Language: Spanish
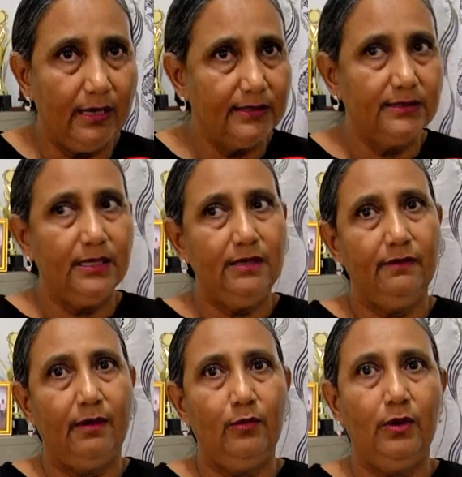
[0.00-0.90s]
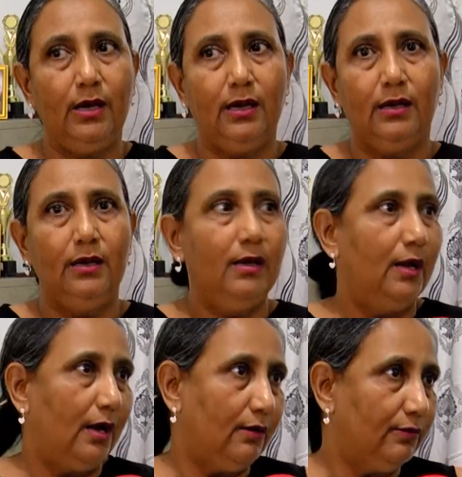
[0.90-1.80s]
hace y vamos a,
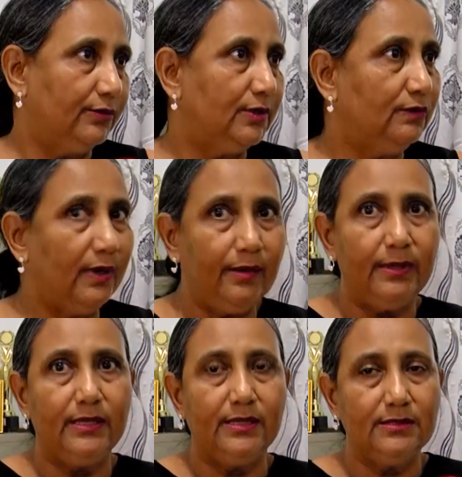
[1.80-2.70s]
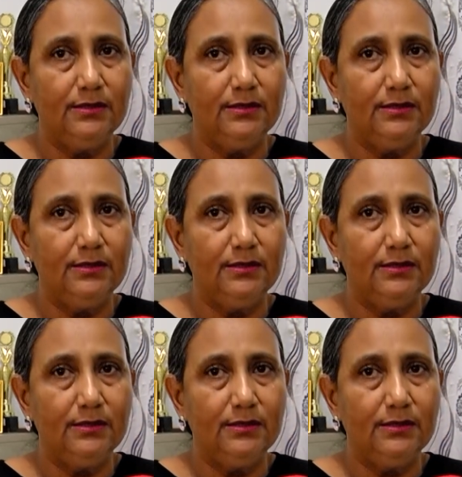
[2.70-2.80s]
a continuar, ¿verdad?